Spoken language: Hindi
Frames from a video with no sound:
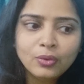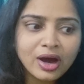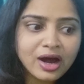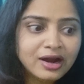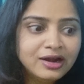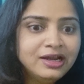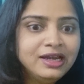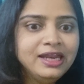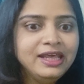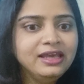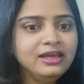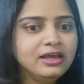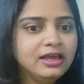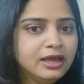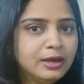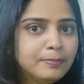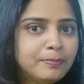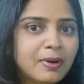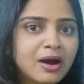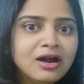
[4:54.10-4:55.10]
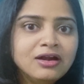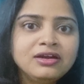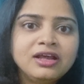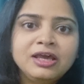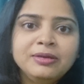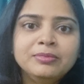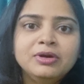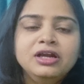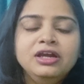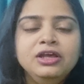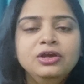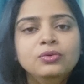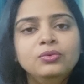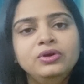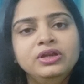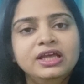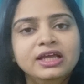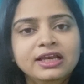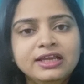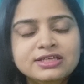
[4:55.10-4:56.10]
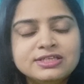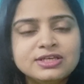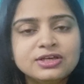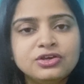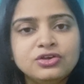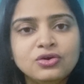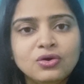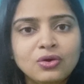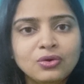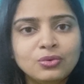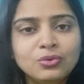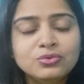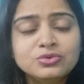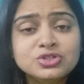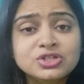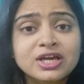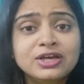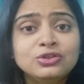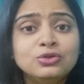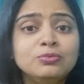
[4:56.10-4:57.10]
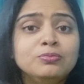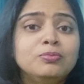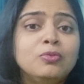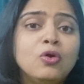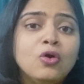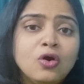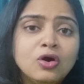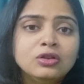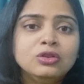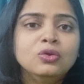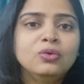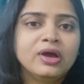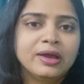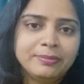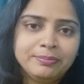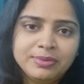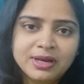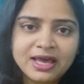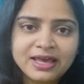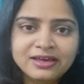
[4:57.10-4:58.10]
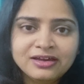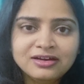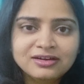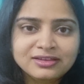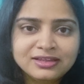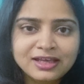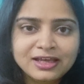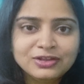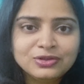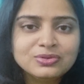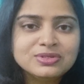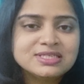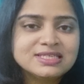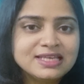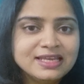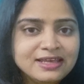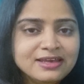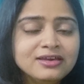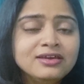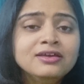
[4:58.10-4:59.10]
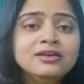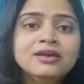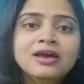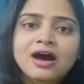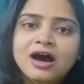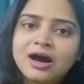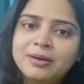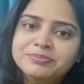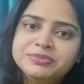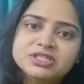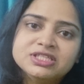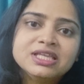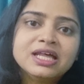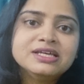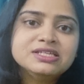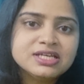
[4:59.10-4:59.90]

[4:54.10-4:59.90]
अर्निंग एक पार्ट टाइम अर्निंग उनके लिए सिक्योर हो जाए तो बहुत लोग अप्लाई करते हैं तो इसलिए आप जितना